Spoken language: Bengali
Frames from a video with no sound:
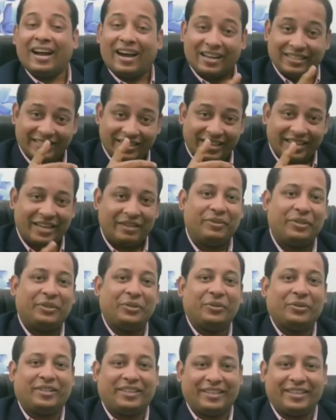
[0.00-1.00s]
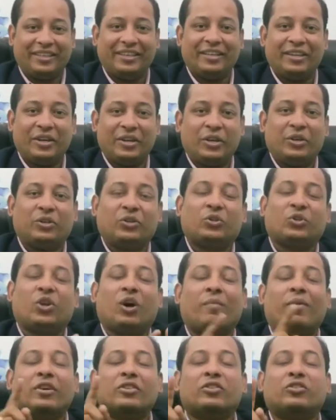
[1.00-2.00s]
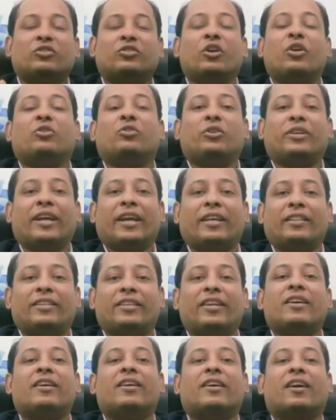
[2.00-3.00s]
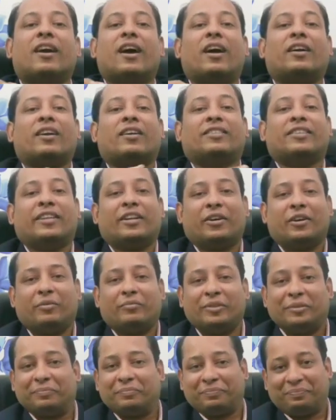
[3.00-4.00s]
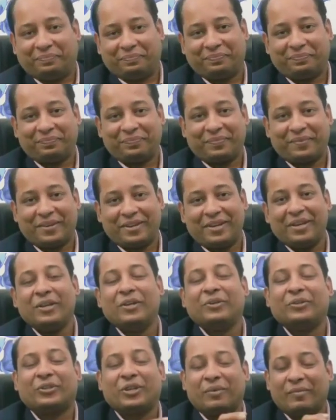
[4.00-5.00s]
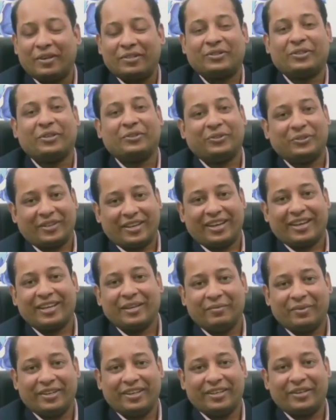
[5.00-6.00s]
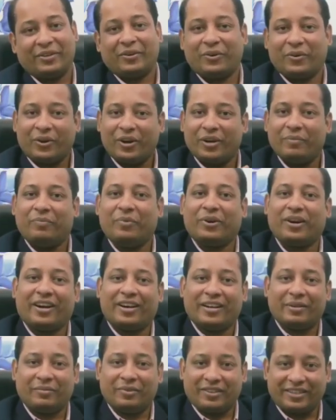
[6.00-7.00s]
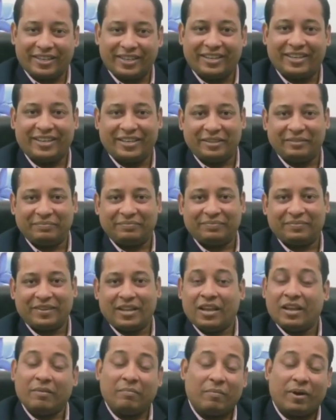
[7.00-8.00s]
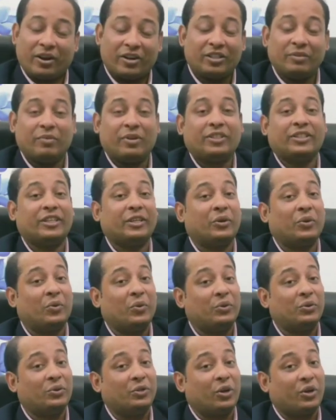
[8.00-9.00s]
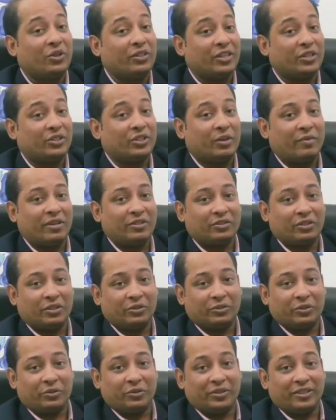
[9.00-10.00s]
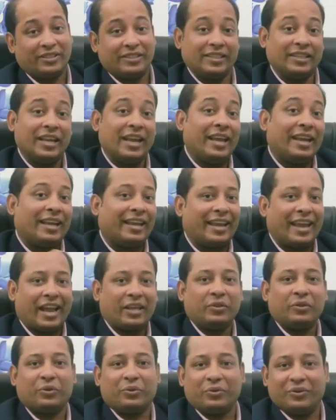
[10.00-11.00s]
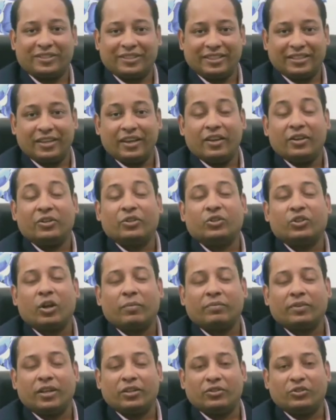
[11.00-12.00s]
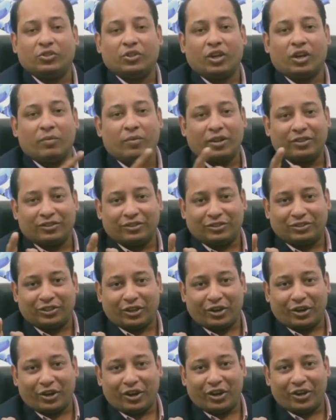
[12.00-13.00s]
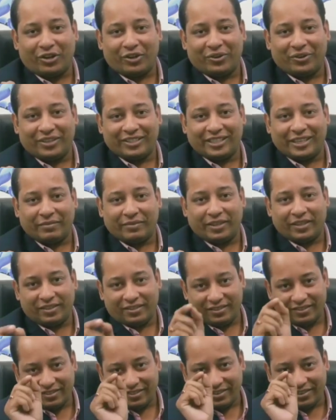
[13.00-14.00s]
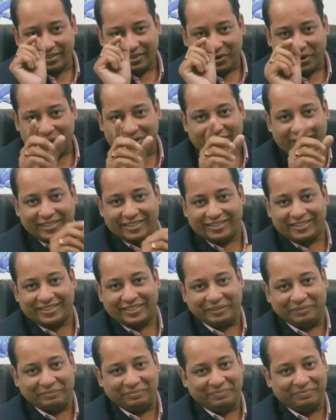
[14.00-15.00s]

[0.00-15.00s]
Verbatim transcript: আজকের এই ভিডিওতে সমাজতন্ত্রটাকে নিয়ে ছেঁড়া হবে সমাজতন্ত্র কাকে বলে কয় প্রকার এবং কী কী ভারতবর্ষে কোন ধরনের সমাজতন্ত্র রয়েছে কেন রয়েছে সবটা জলবৎ তরলং হয়ে যাবে কথা দিচ্ছি